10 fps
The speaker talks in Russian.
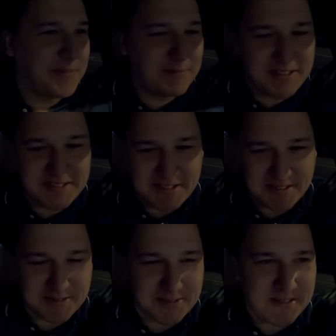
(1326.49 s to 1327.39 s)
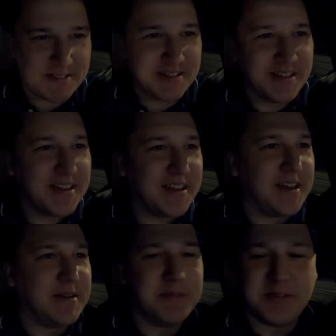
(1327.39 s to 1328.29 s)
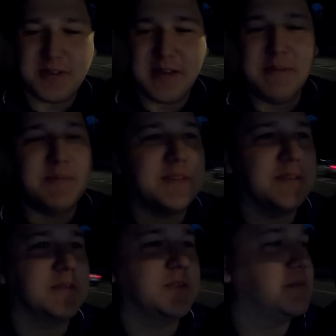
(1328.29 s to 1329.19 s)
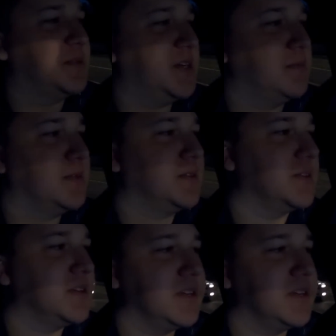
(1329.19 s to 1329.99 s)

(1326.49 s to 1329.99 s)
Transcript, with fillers: ну, Весь центр тусит. Может, только ремень пристегнуть? Да, конечно.